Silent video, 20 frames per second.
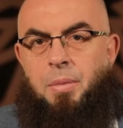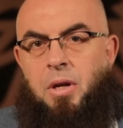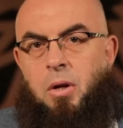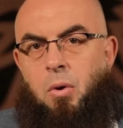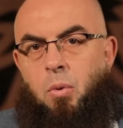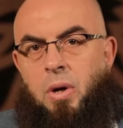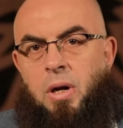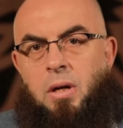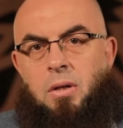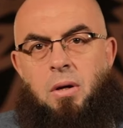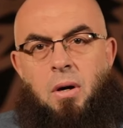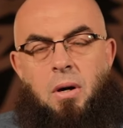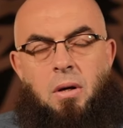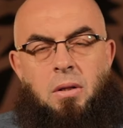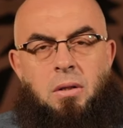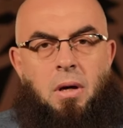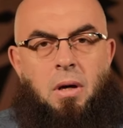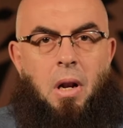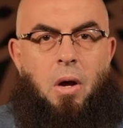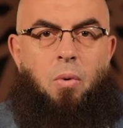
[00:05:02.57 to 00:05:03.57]
الوليد
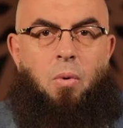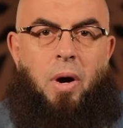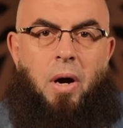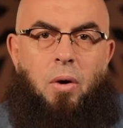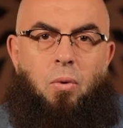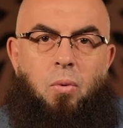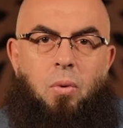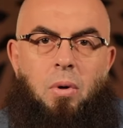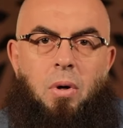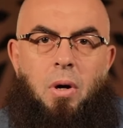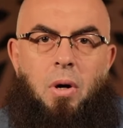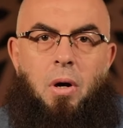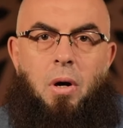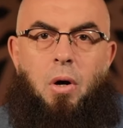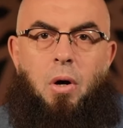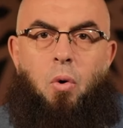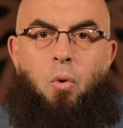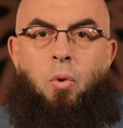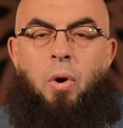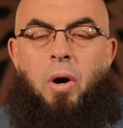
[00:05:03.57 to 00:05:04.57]
رضي الله عنه
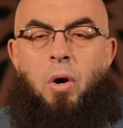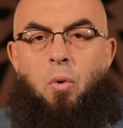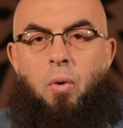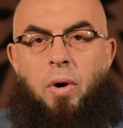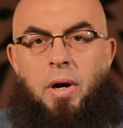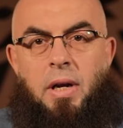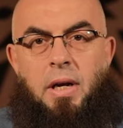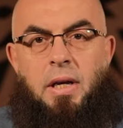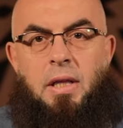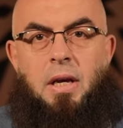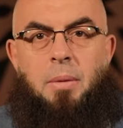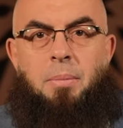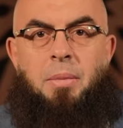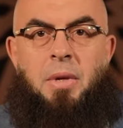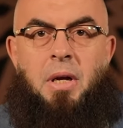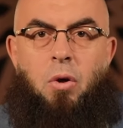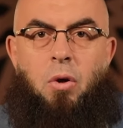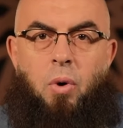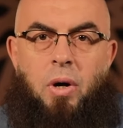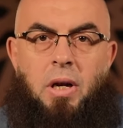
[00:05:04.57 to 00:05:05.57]
والوليد بن
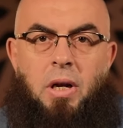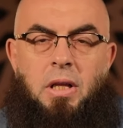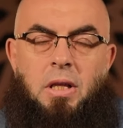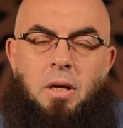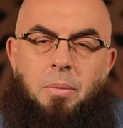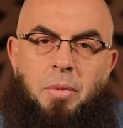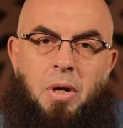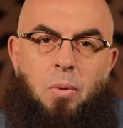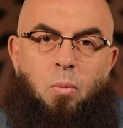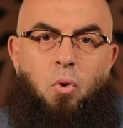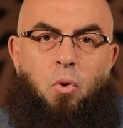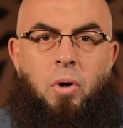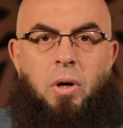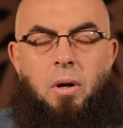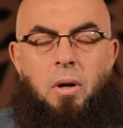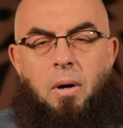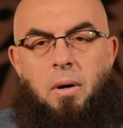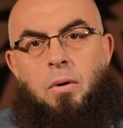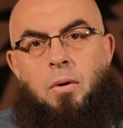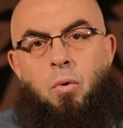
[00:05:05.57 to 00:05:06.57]
الوليد بن
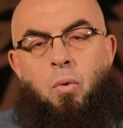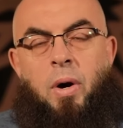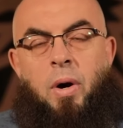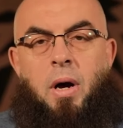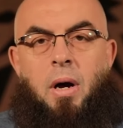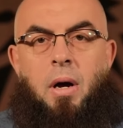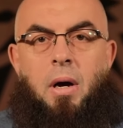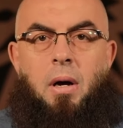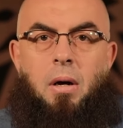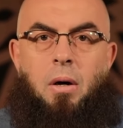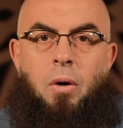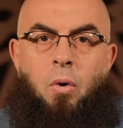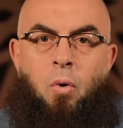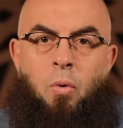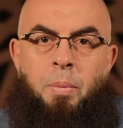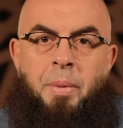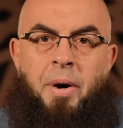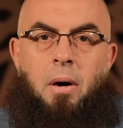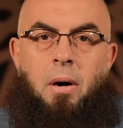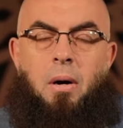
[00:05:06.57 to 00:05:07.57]
المغيرة
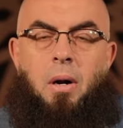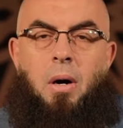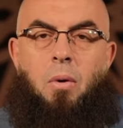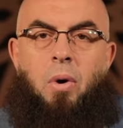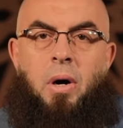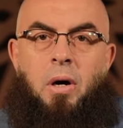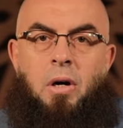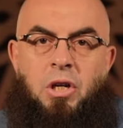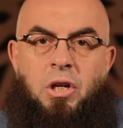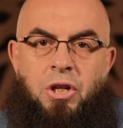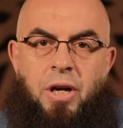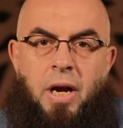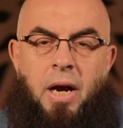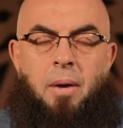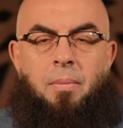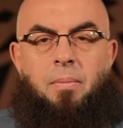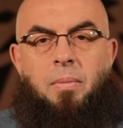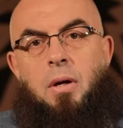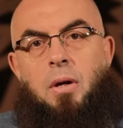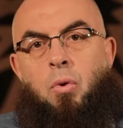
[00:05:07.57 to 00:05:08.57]
وعمارة
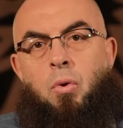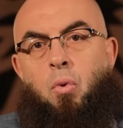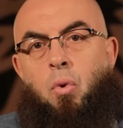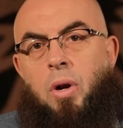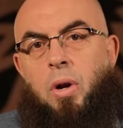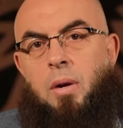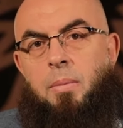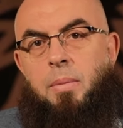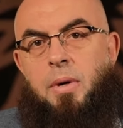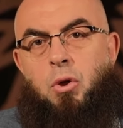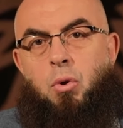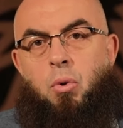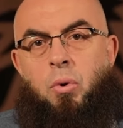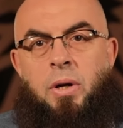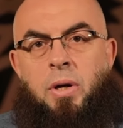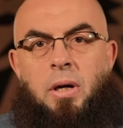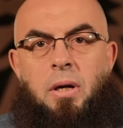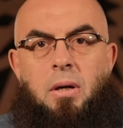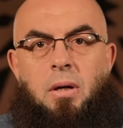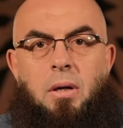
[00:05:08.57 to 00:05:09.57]
وهشام دول
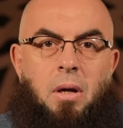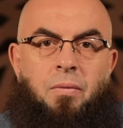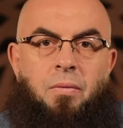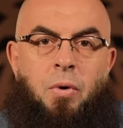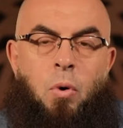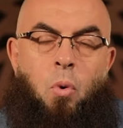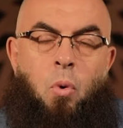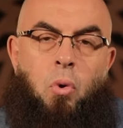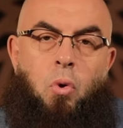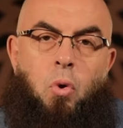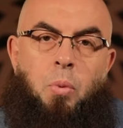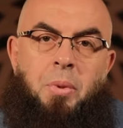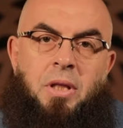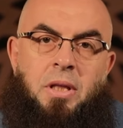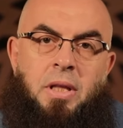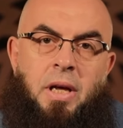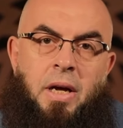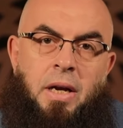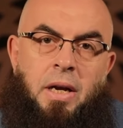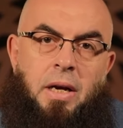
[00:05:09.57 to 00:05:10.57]
المشهورين في كتب
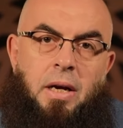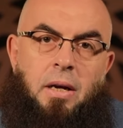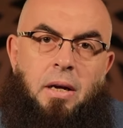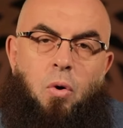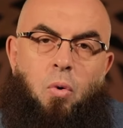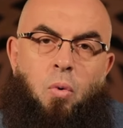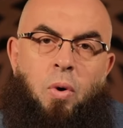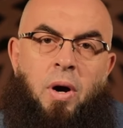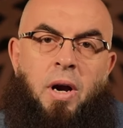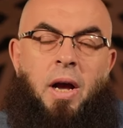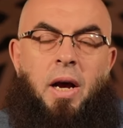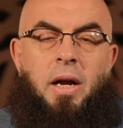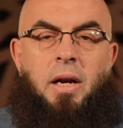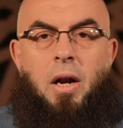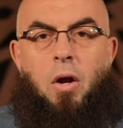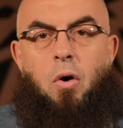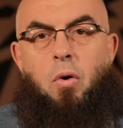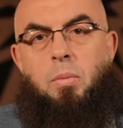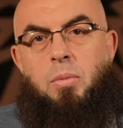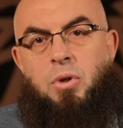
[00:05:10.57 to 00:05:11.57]
التاريخ وكان
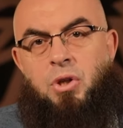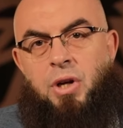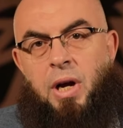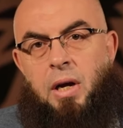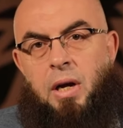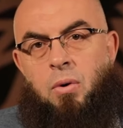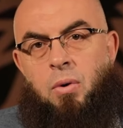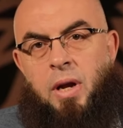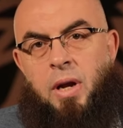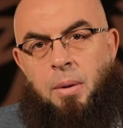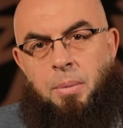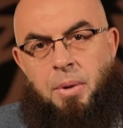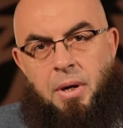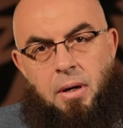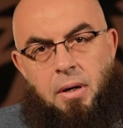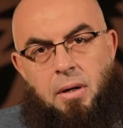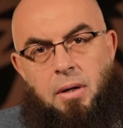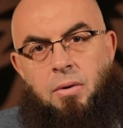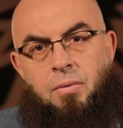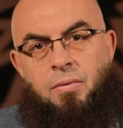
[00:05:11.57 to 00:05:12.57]
لهم شأن
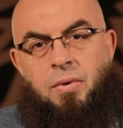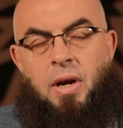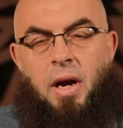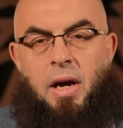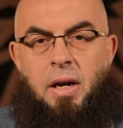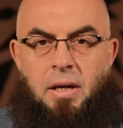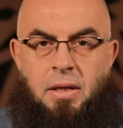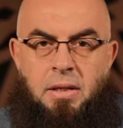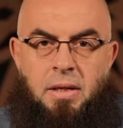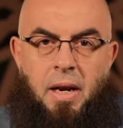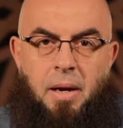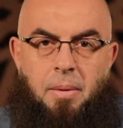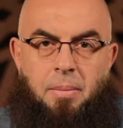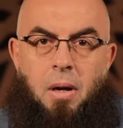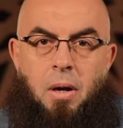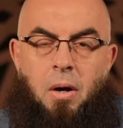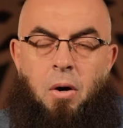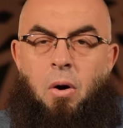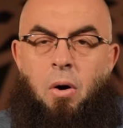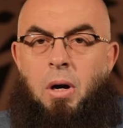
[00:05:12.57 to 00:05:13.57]
كبير في الإسلام
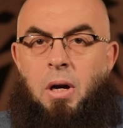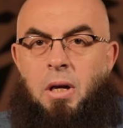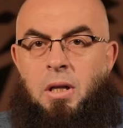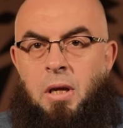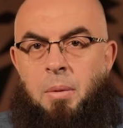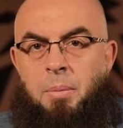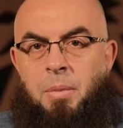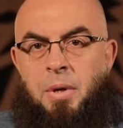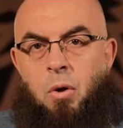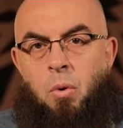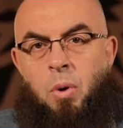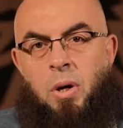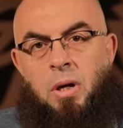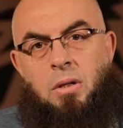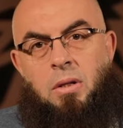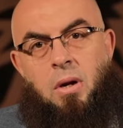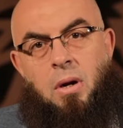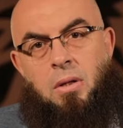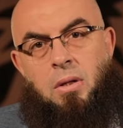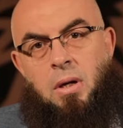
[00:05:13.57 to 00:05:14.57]
خالد بن
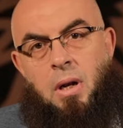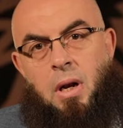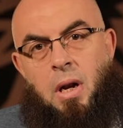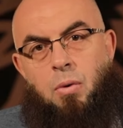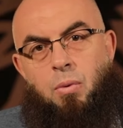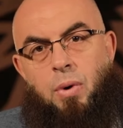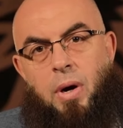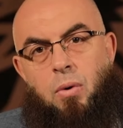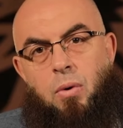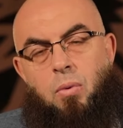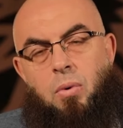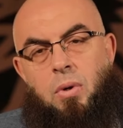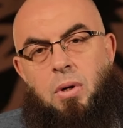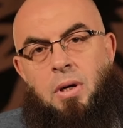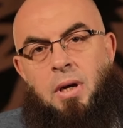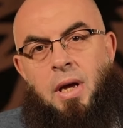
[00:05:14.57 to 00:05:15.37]
الوليد رضي الله عنه